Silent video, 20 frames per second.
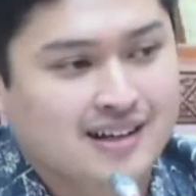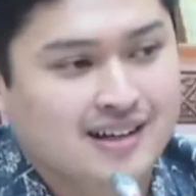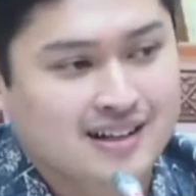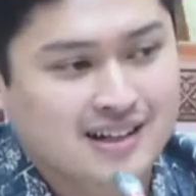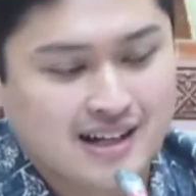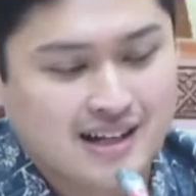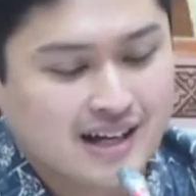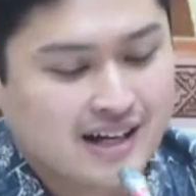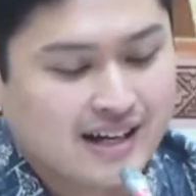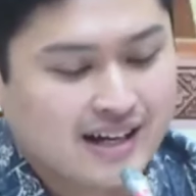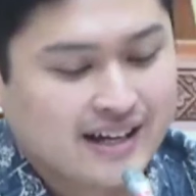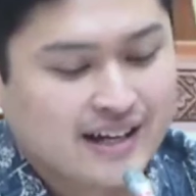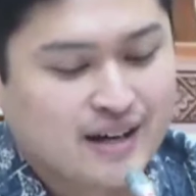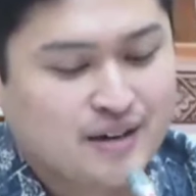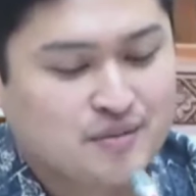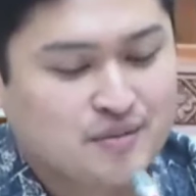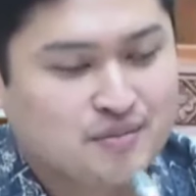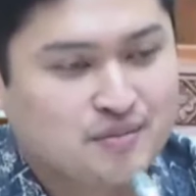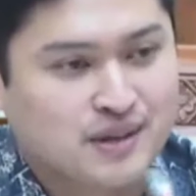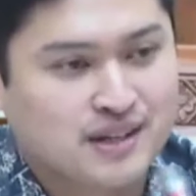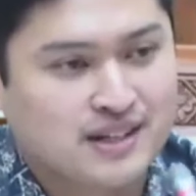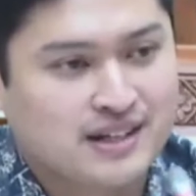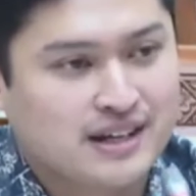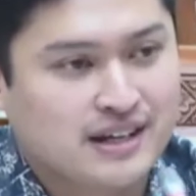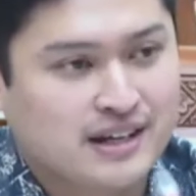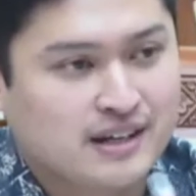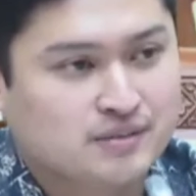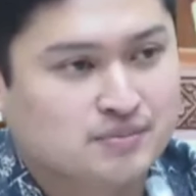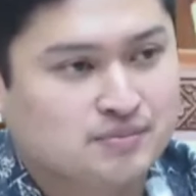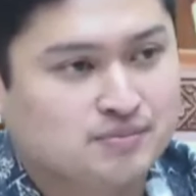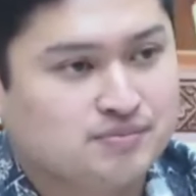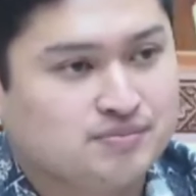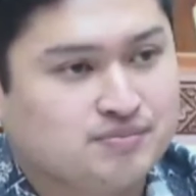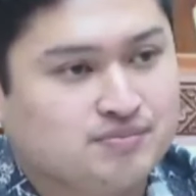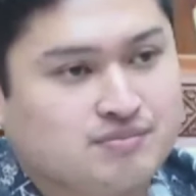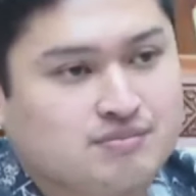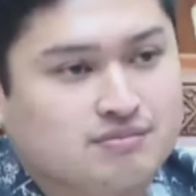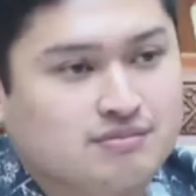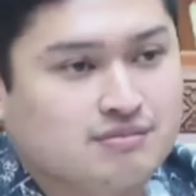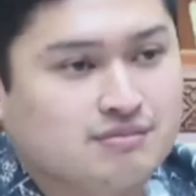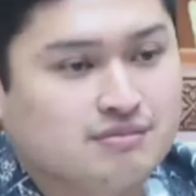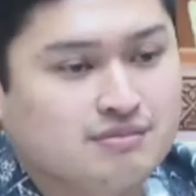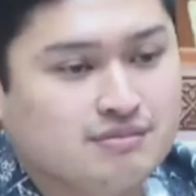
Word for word: Ini negara yang pada